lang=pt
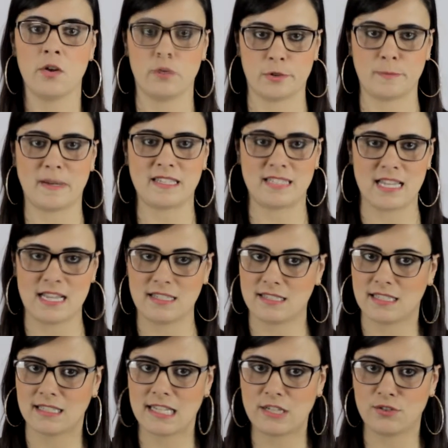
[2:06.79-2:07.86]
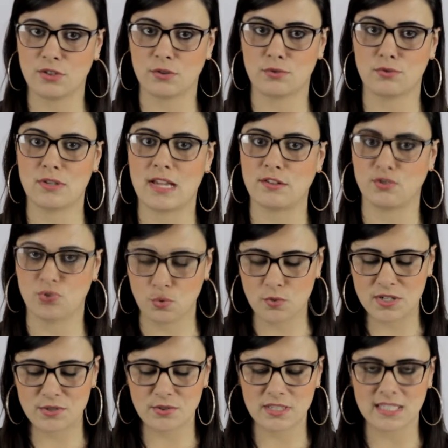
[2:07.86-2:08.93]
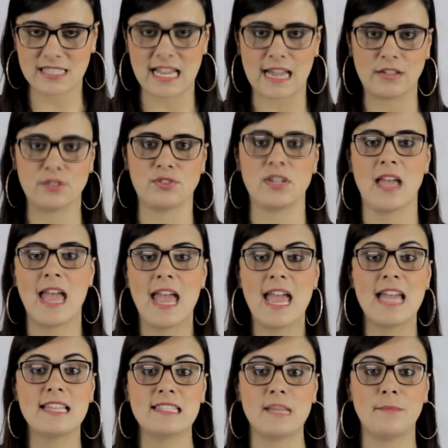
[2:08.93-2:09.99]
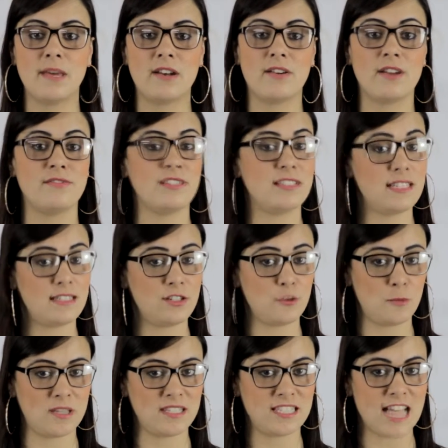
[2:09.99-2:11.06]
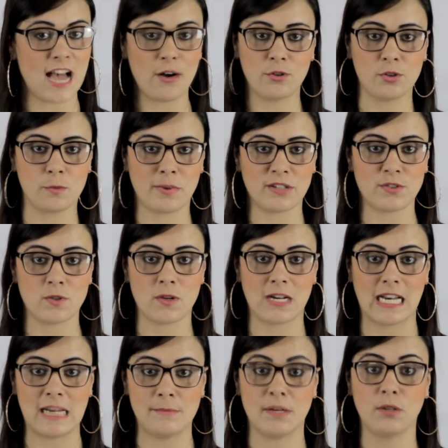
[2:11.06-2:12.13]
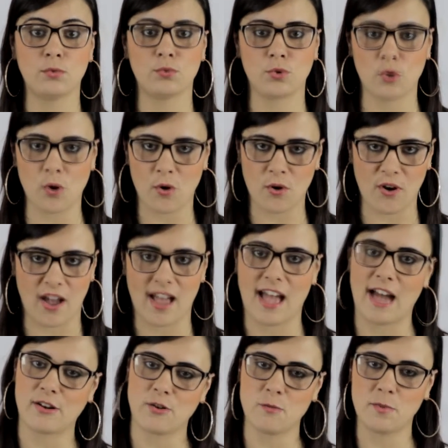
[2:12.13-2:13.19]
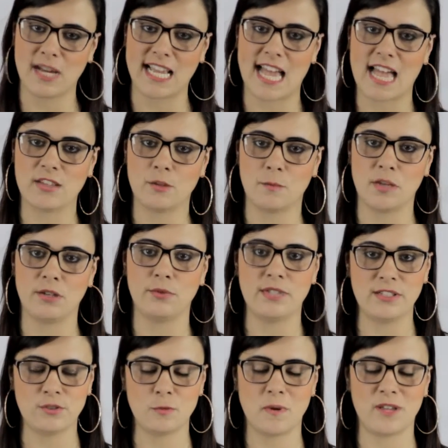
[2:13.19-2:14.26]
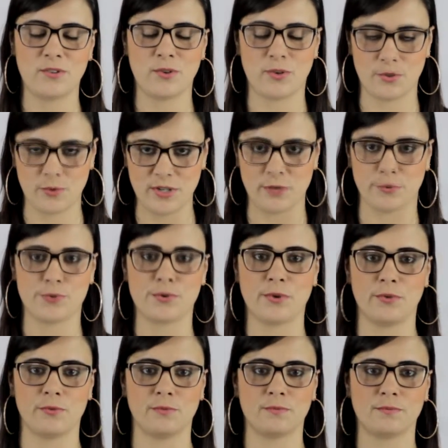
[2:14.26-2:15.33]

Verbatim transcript: Os pacientes atendidos nas duas unidades receberam a visita especial do pastor alemão Thor, acompanhado pelo inspetor Wilson.